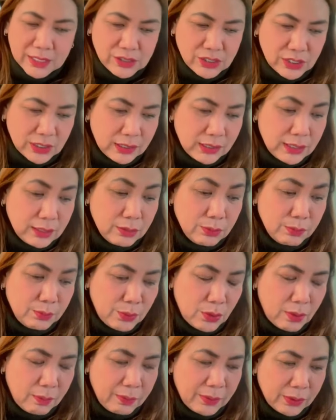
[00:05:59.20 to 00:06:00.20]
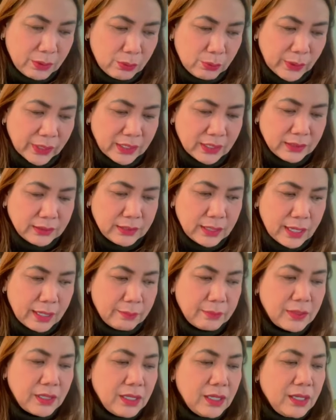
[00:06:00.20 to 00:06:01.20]
Imagine, ganun po ang pag-waiting
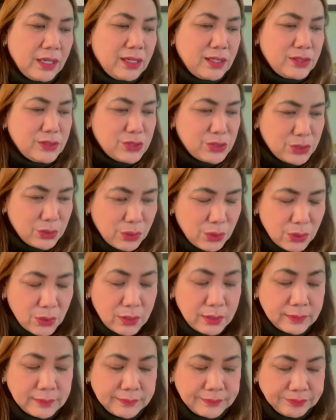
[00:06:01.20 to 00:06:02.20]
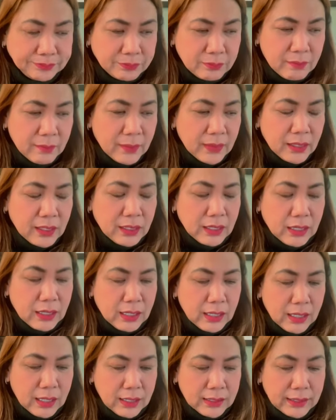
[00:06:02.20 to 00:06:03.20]
time. So,
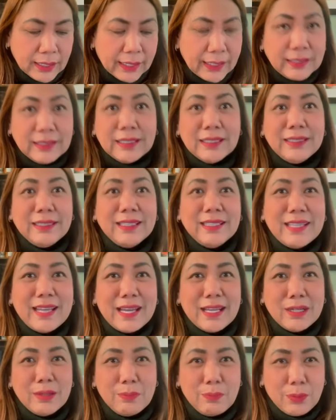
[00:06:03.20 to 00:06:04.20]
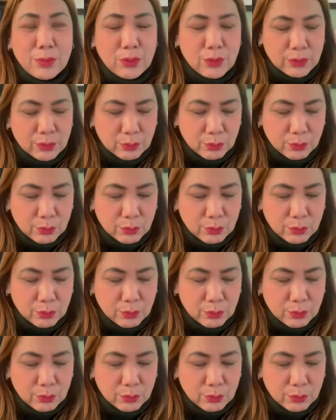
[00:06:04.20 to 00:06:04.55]
uh, eh nangyayari